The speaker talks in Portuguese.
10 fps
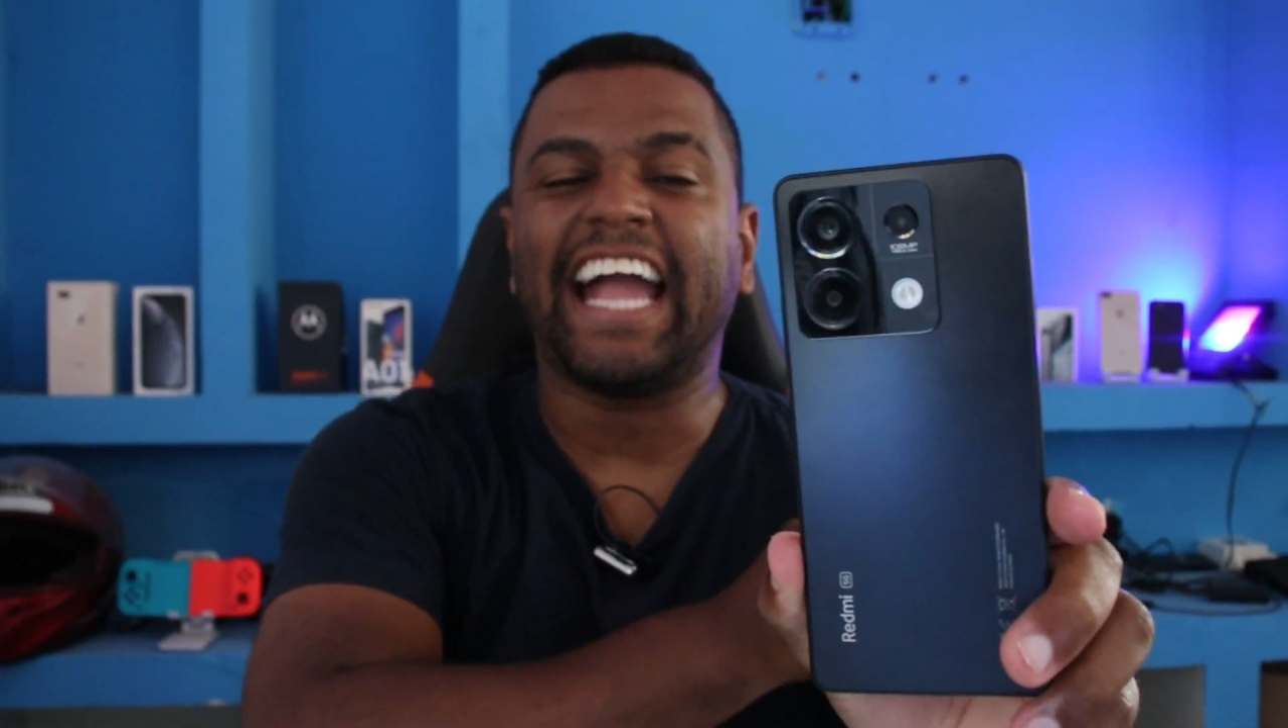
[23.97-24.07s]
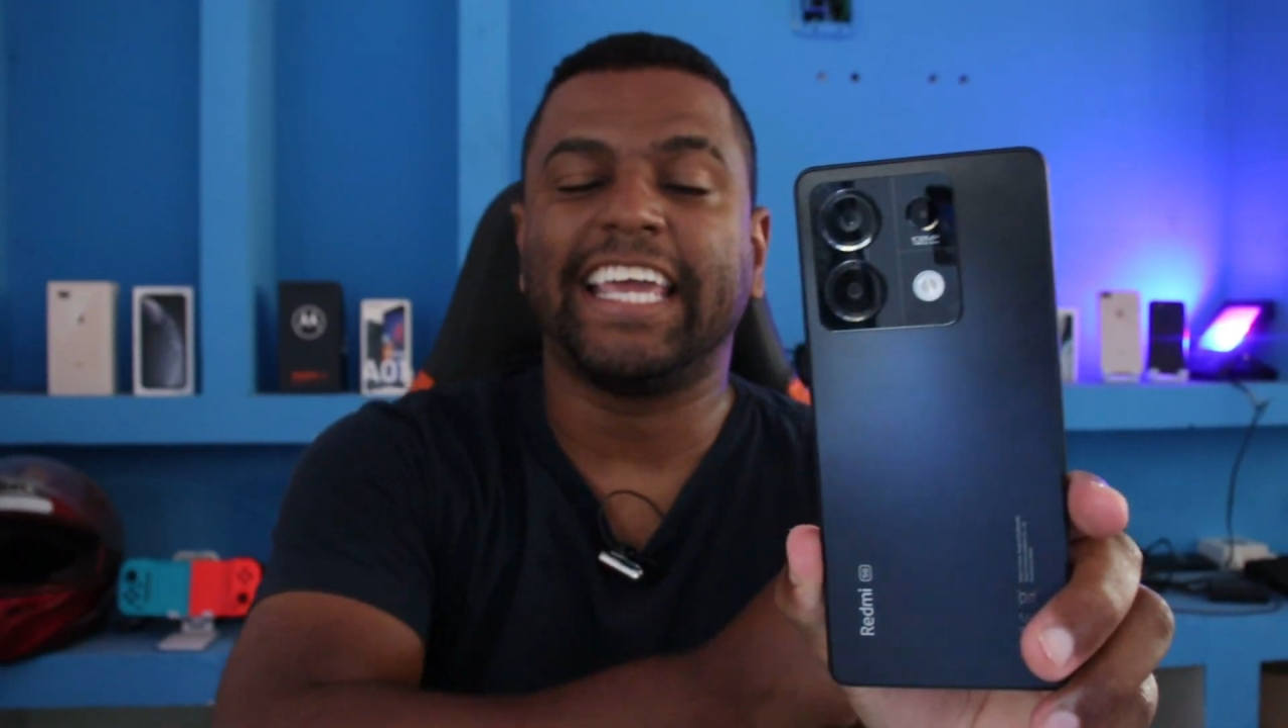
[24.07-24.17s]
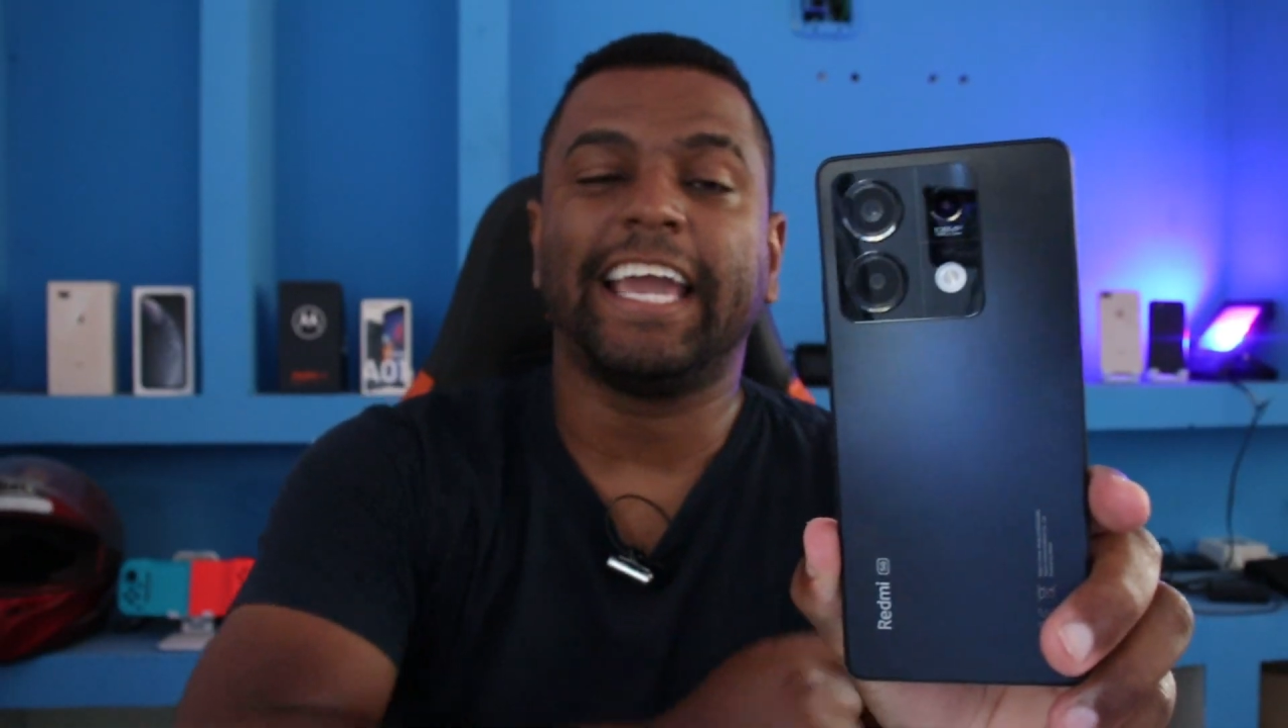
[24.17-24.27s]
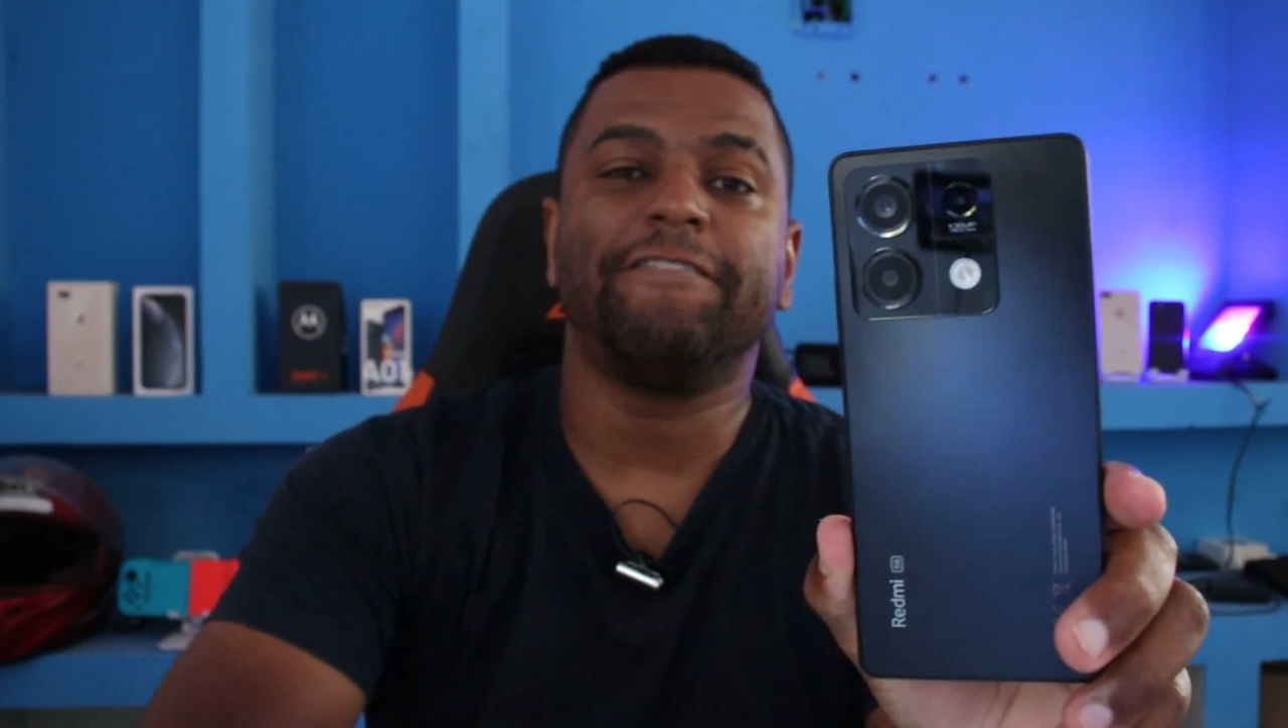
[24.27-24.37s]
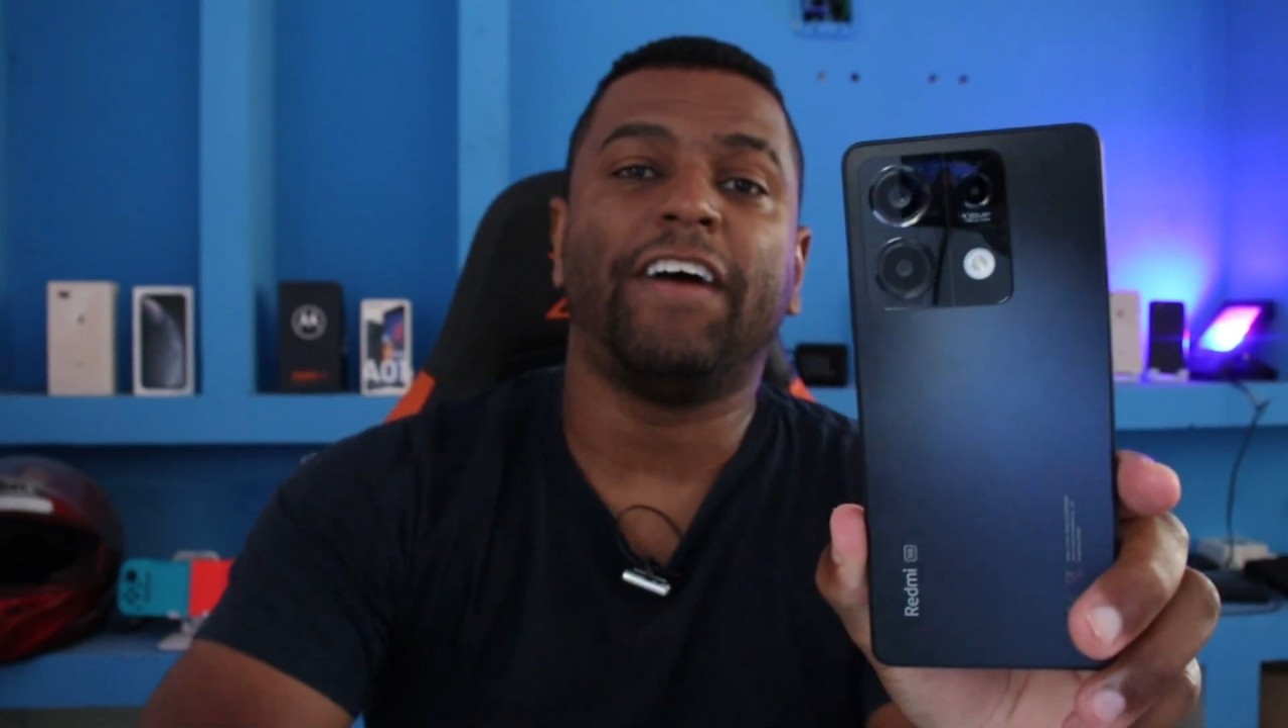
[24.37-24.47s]

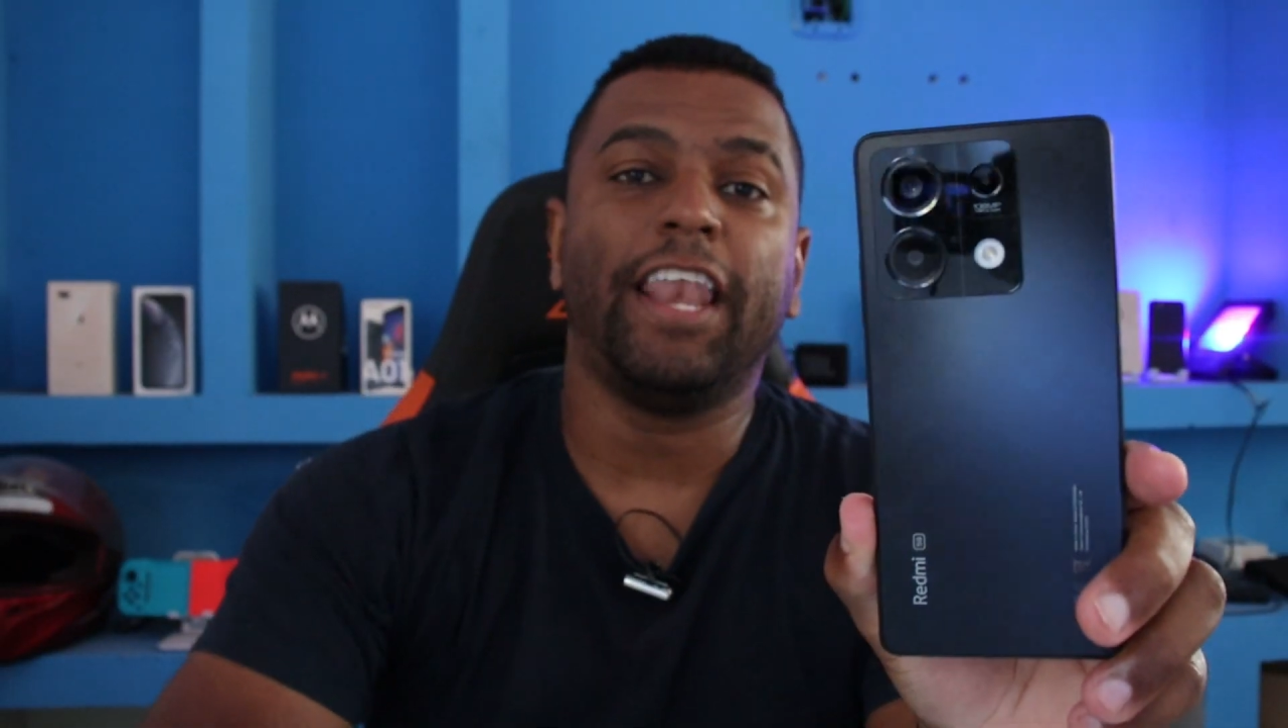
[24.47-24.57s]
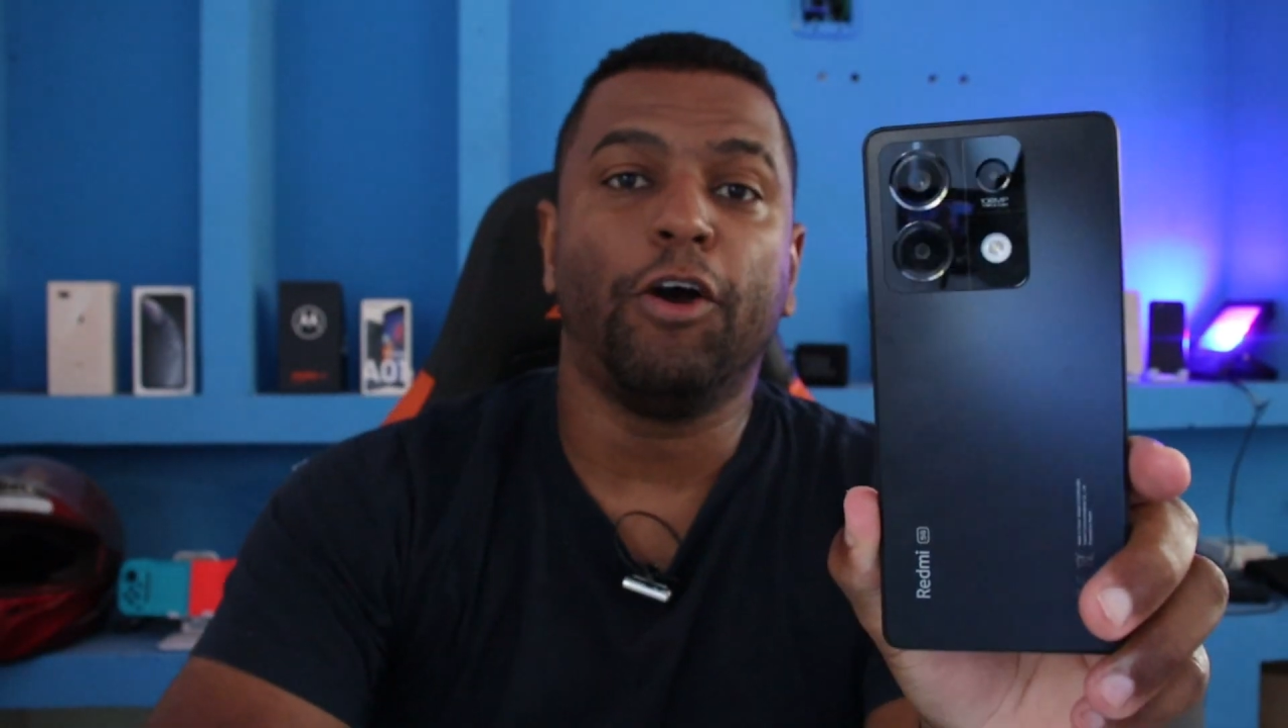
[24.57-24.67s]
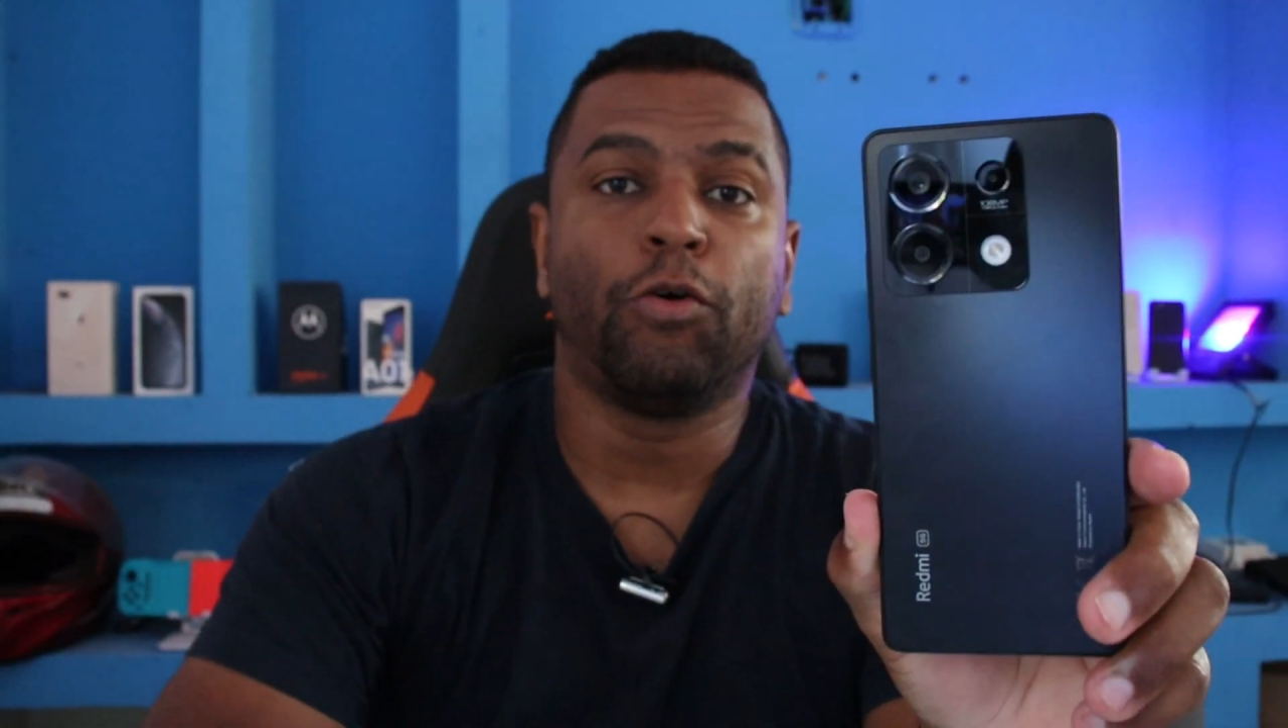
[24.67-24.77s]
aqui quem fala é